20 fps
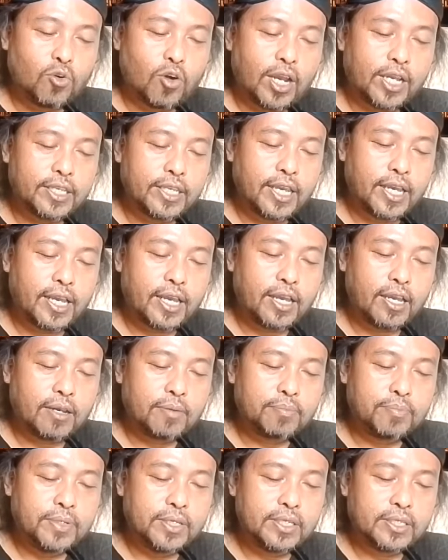
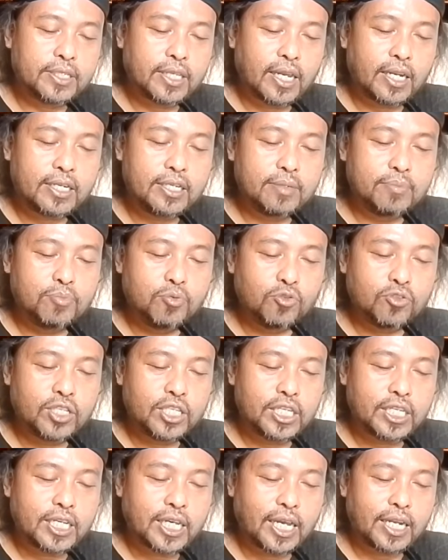Semuanya bisa
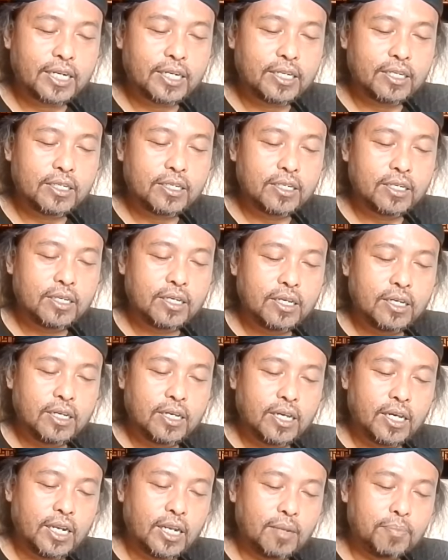dibuktikan
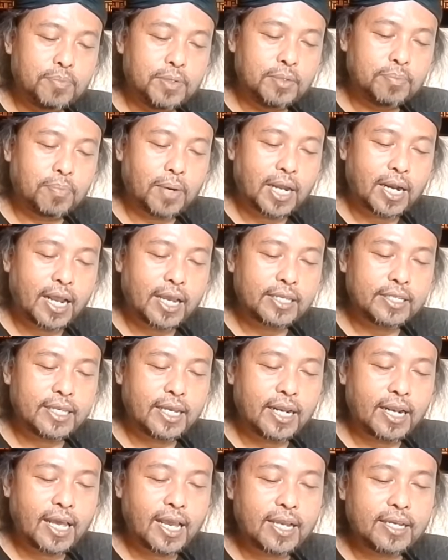lebih
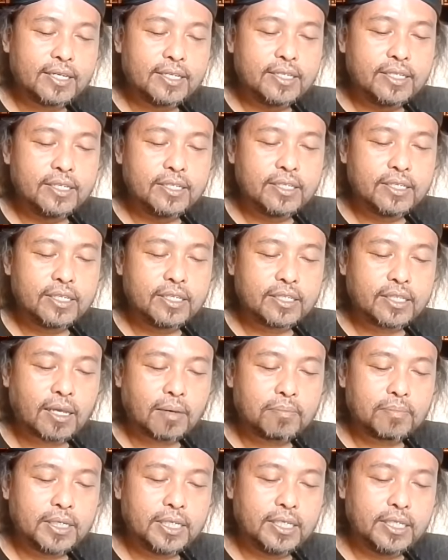parahnya lagi
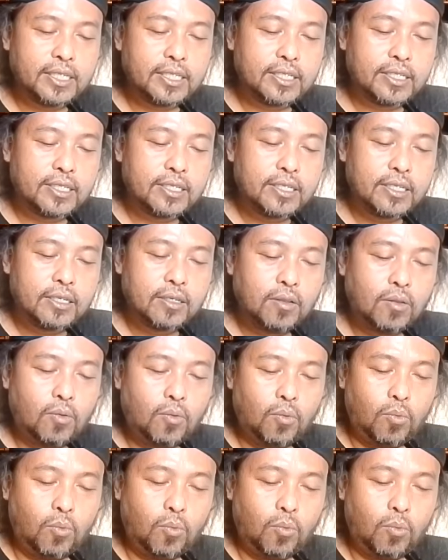kitab ini